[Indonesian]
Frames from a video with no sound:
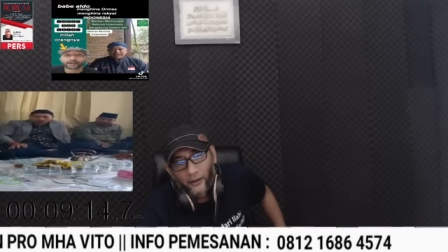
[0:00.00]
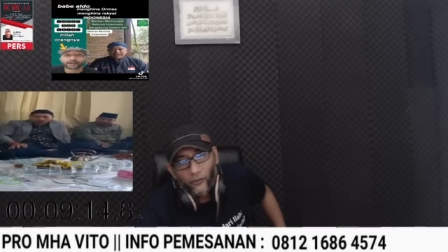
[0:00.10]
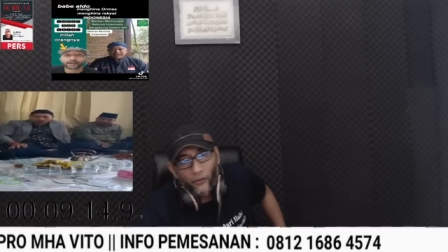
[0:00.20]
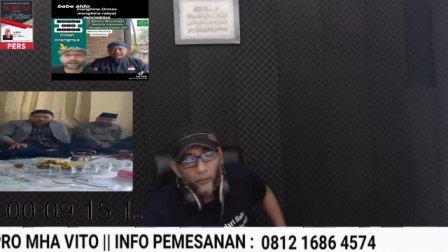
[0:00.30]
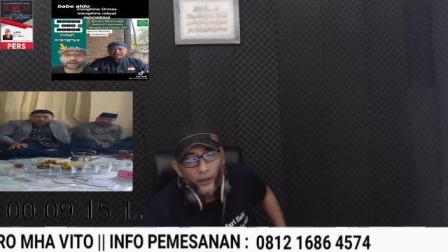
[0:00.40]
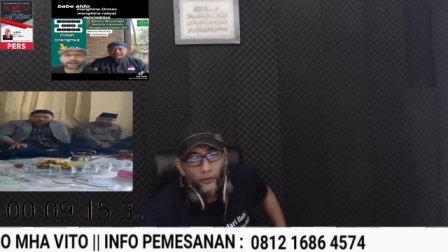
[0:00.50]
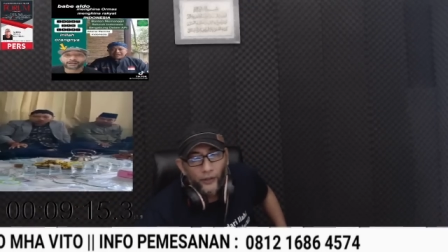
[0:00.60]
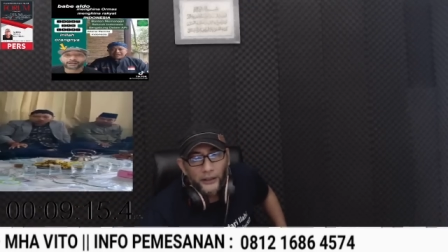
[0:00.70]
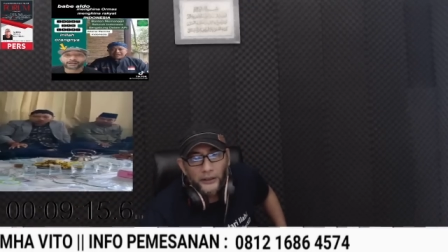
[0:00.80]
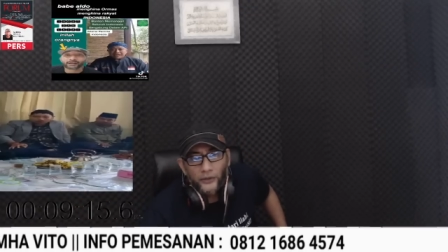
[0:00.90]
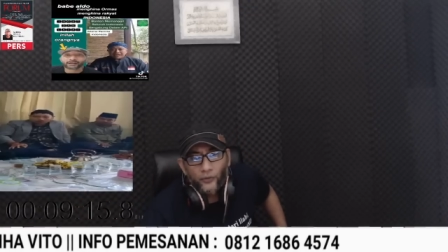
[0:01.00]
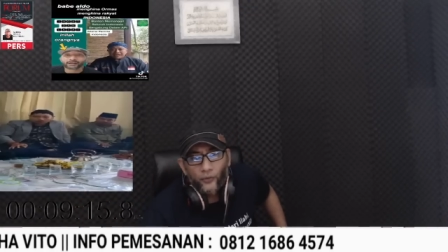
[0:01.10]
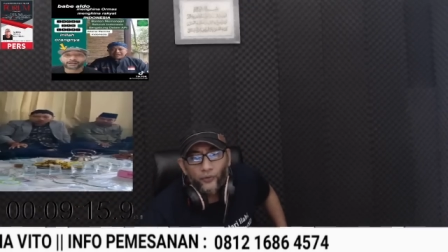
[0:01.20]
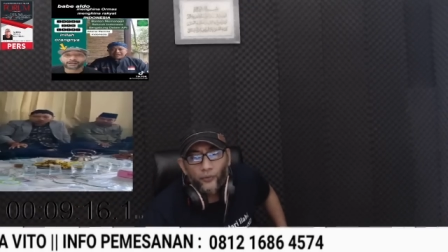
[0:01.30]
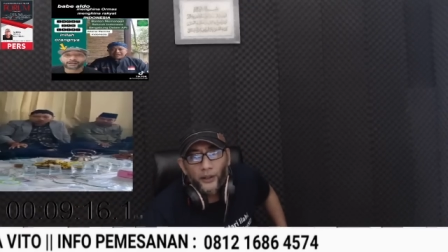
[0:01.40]
lu ngomong Indonesia
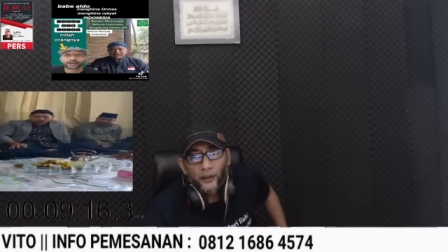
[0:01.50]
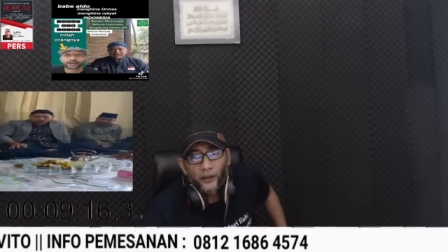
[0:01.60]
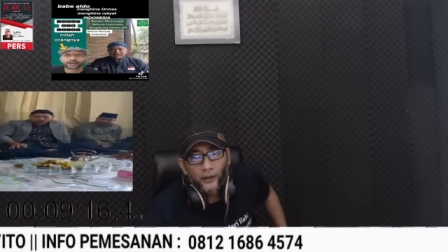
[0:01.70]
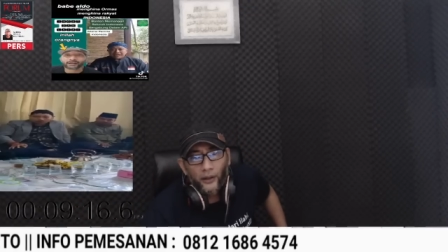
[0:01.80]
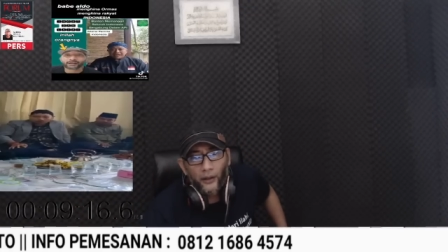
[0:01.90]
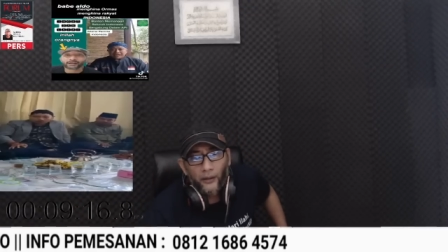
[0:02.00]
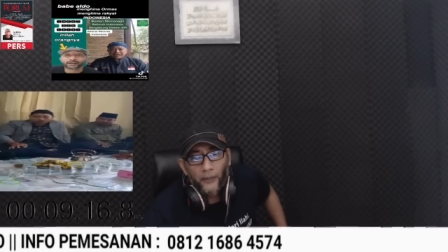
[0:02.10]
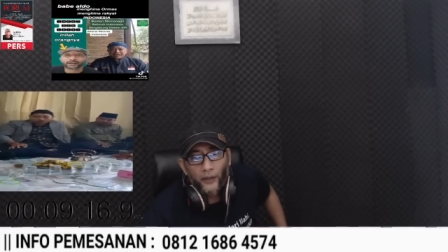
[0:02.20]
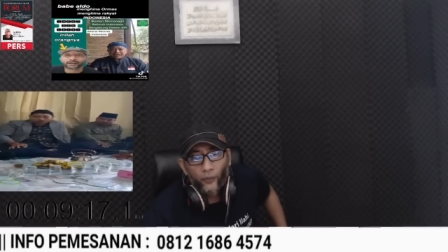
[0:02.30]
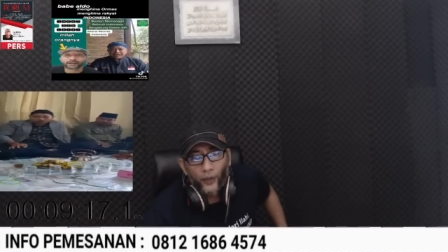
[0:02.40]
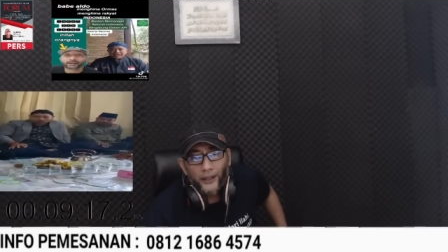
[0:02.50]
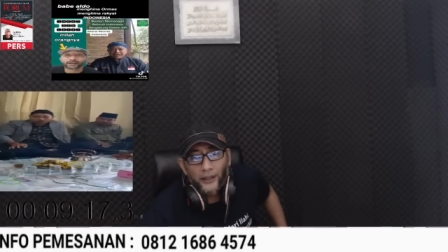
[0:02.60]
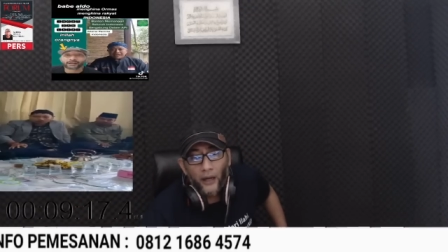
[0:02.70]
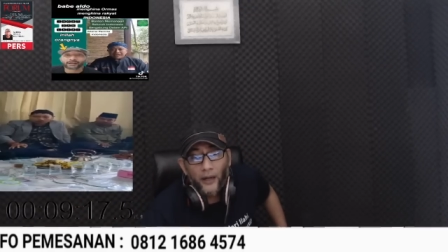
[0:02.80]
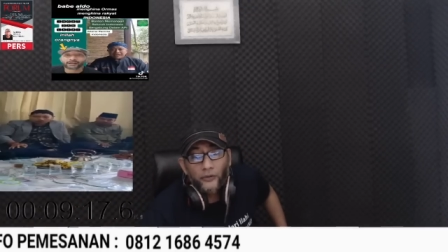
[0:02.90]
suku cuman Madura
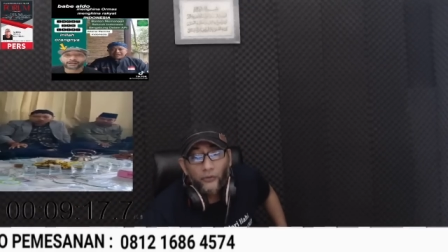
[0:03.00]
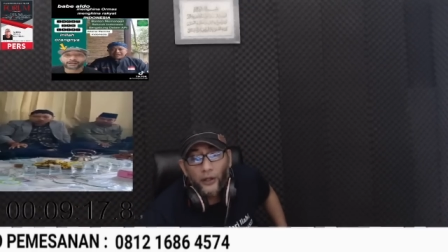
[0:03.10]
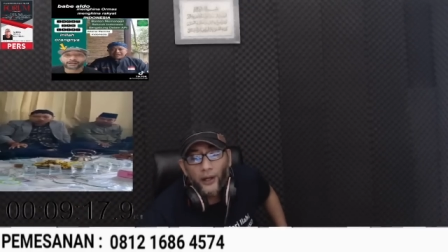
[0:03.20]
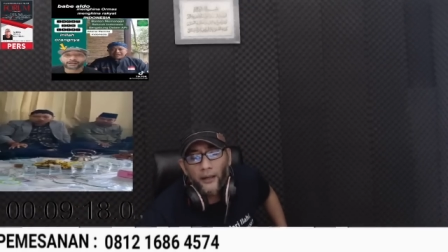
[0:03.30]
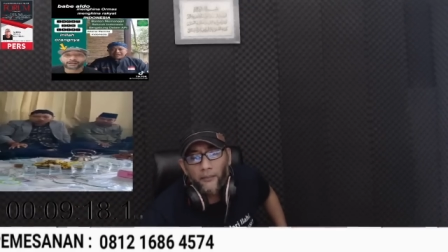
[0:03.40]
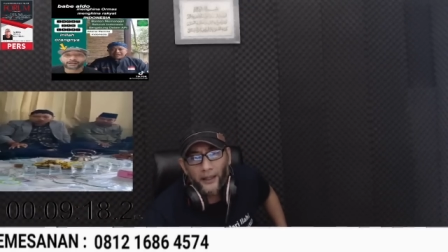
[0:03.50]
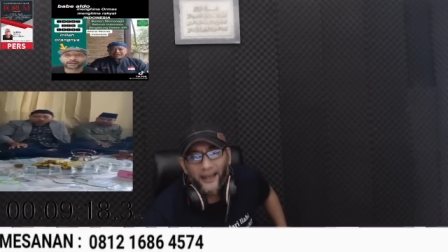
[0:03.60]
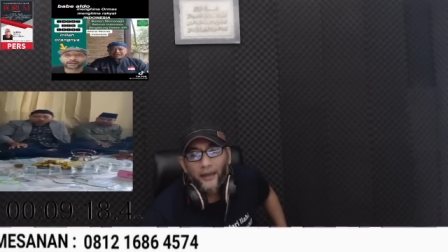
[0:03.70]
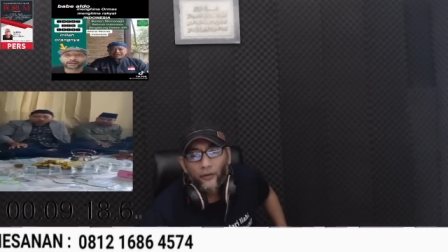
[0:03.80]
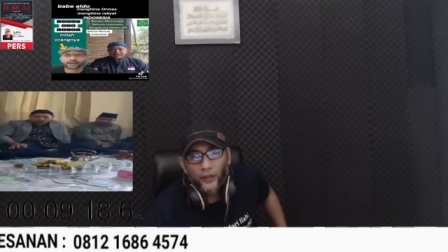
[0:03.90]
Jawa Sunda padahal